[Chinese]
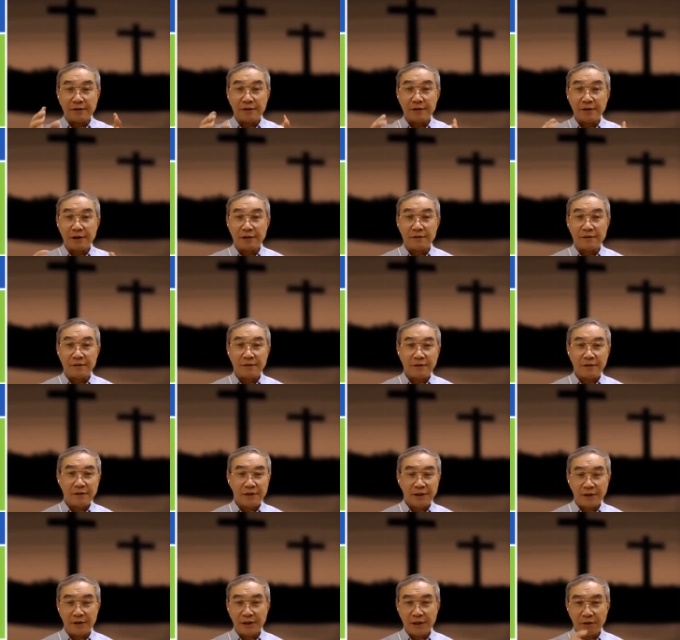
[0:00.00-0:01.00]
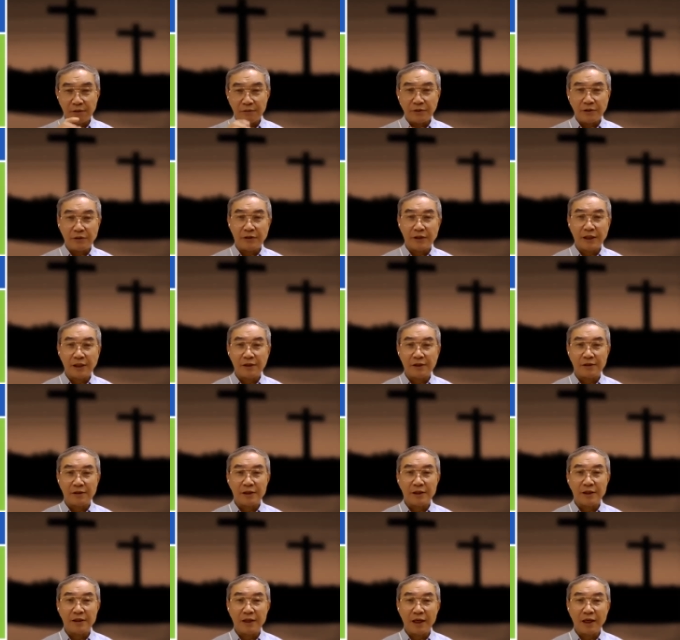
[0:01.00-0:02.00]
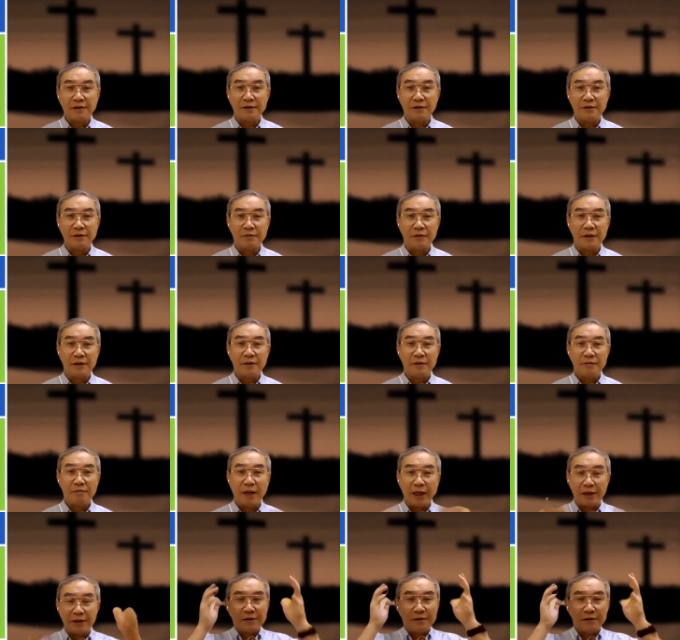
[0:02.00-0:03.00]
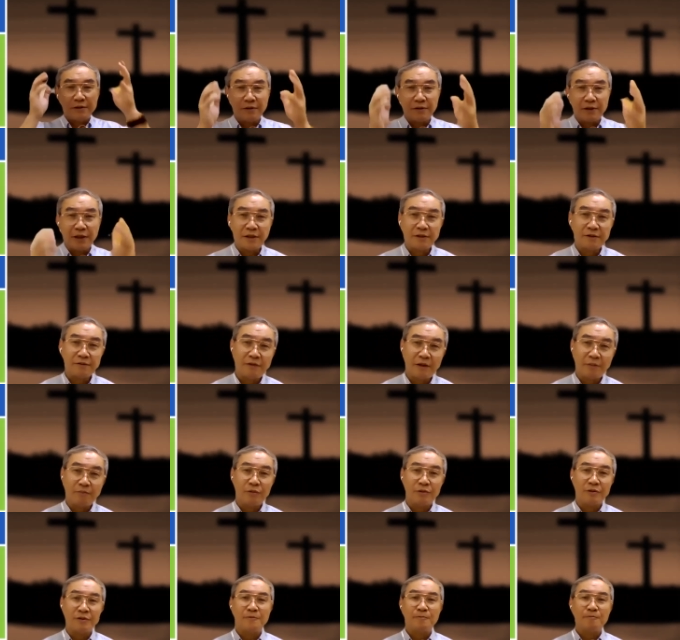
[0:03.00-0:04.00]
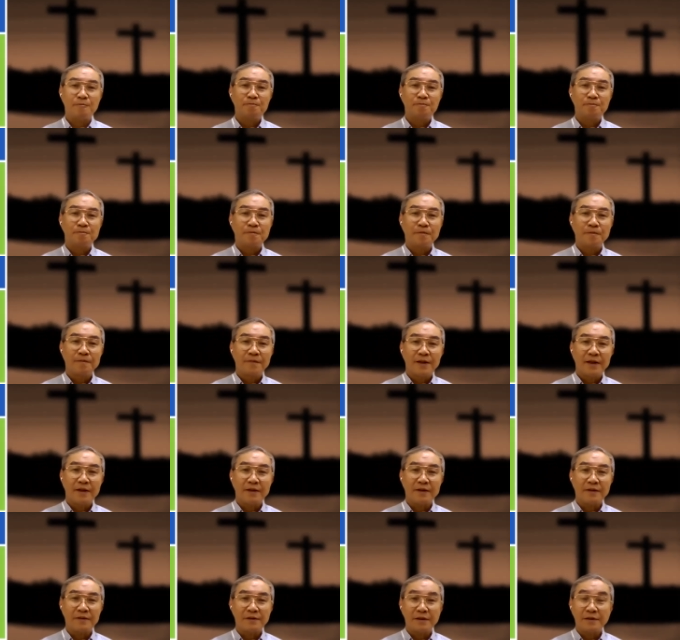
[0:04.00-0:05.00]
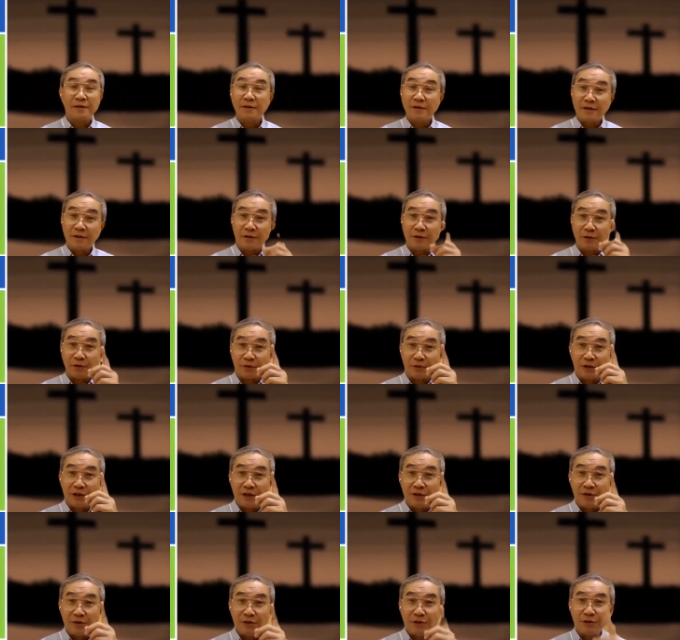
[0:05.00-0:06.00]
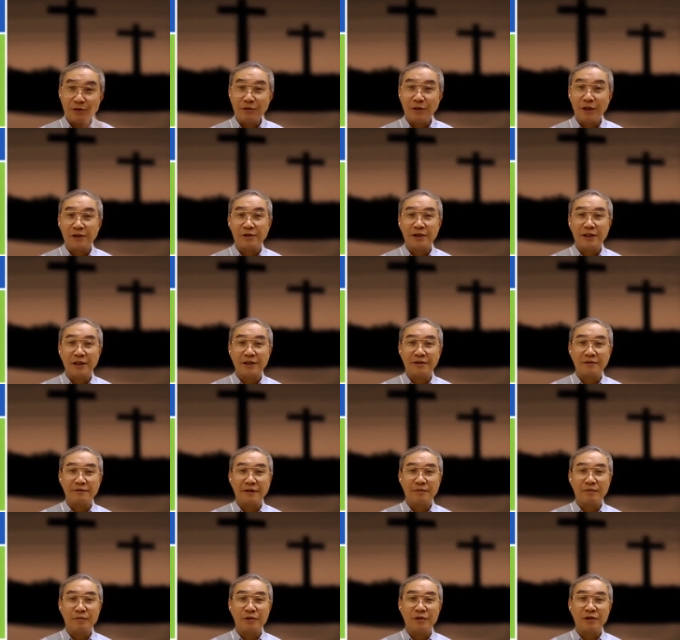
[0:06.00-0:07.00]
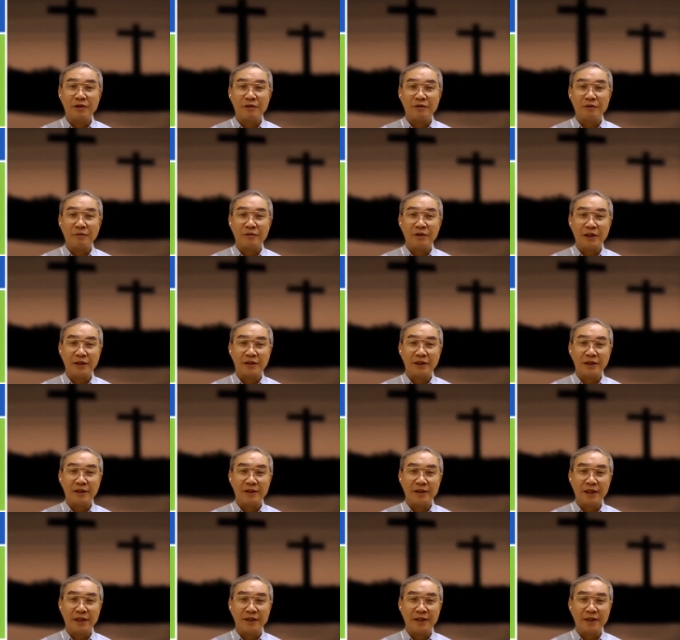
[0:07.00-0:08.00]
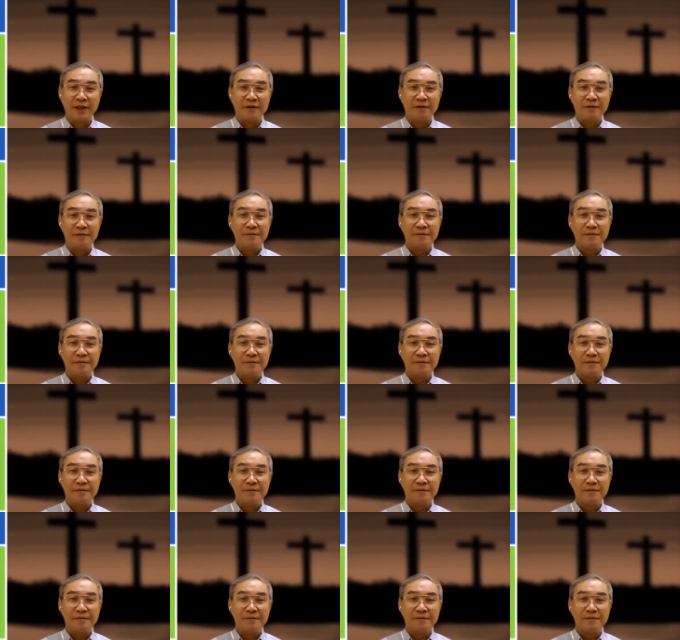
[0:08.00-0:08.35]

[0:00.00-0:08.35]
实场上等一下我们就会看到，他一开始这么马上就开始反驳啊，甚至是从第一句话就开始反驳。我们等一下可以来看